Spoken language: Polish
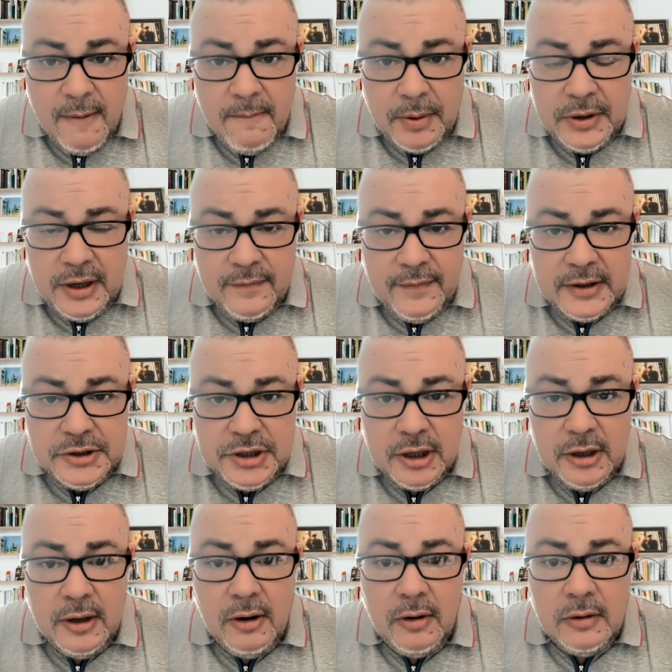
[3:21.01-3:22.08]
ponieważ
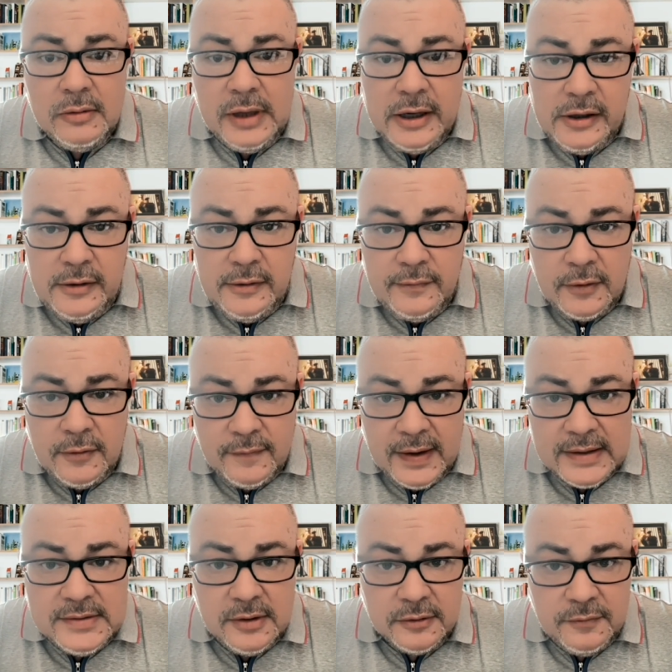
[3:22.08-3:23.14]
oderwą
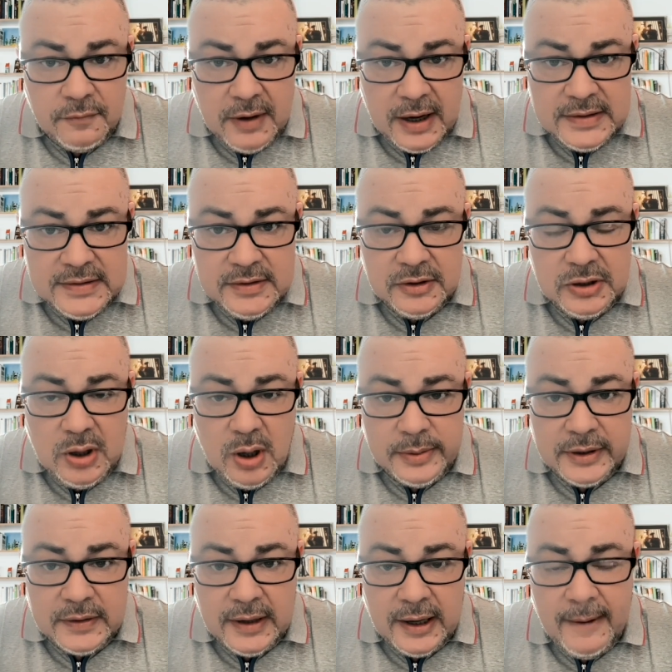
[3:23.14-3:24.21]
was od władzy, od
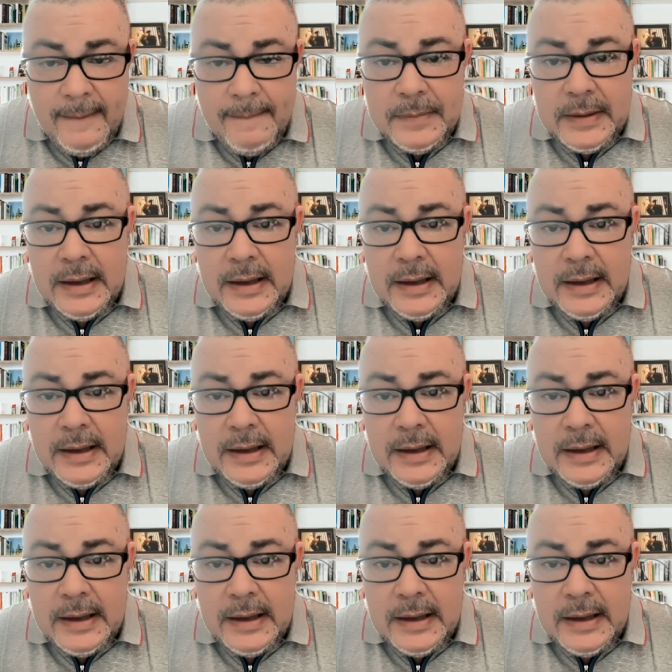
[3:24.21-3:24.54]
koryta.